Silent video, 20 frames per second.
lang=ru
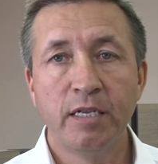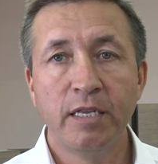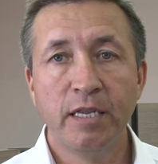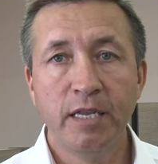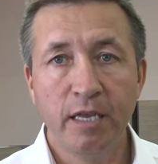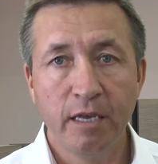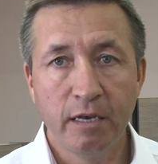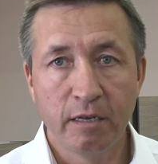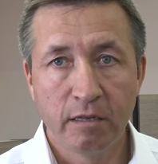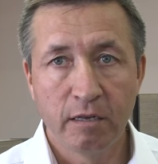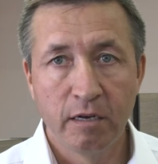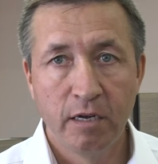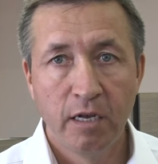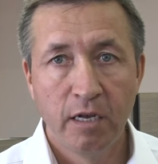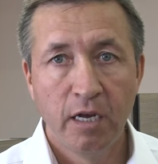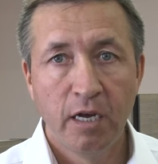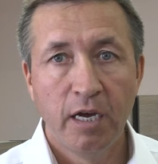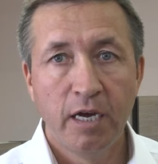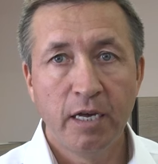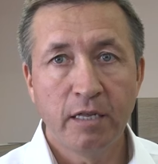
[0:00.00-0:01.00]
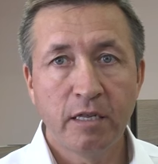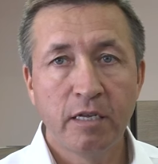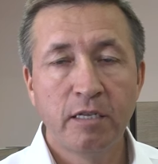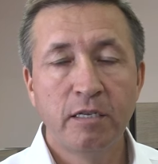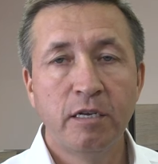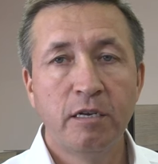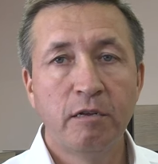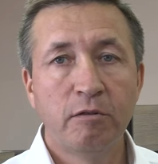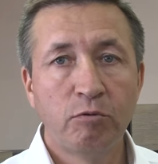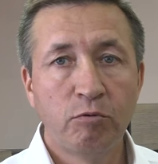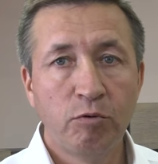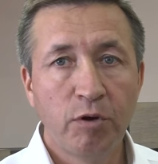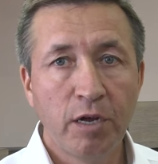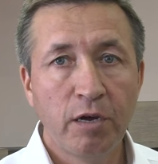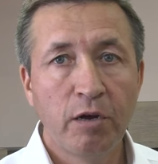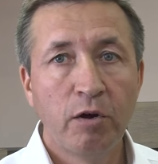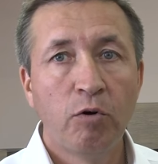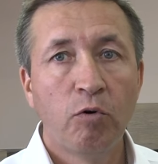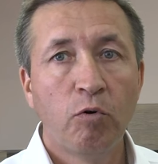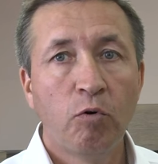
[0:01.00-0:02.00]
Нет, это
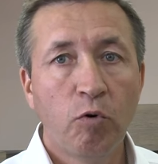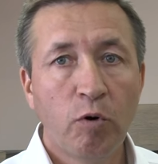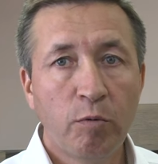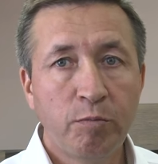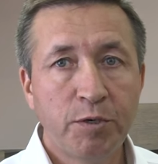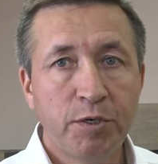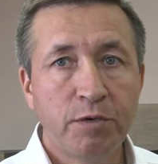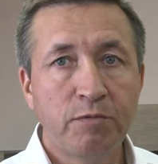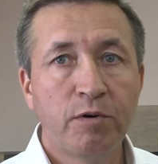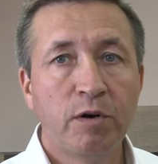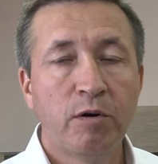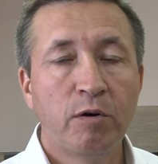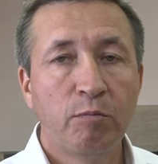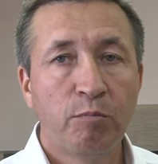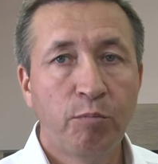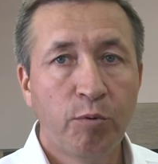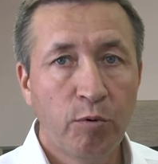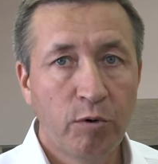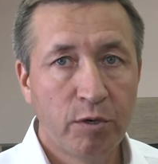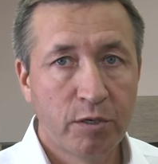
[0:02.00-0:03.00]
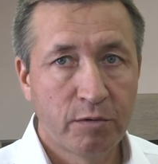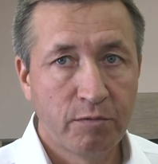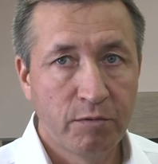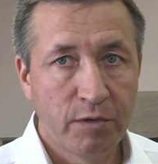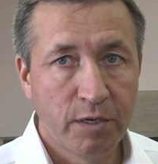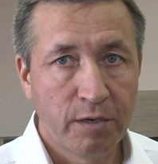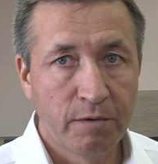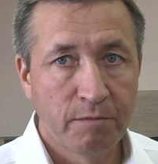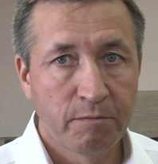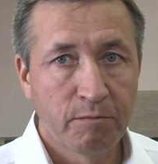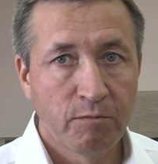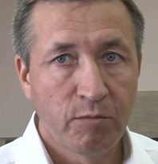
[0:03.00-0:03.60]
территория общего пользования.